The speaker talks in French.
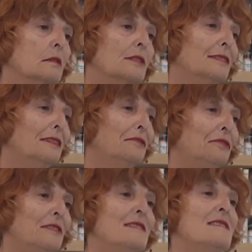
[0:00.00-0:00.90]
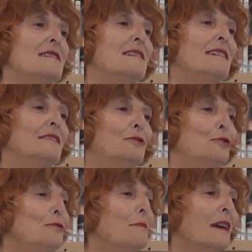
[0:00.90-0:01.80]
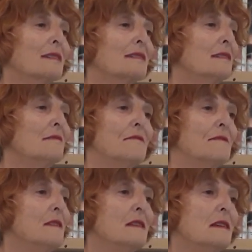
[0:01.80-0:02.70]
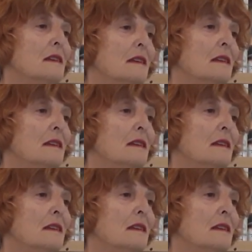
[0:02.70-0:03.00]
C'était fini. Dieu merci, fini.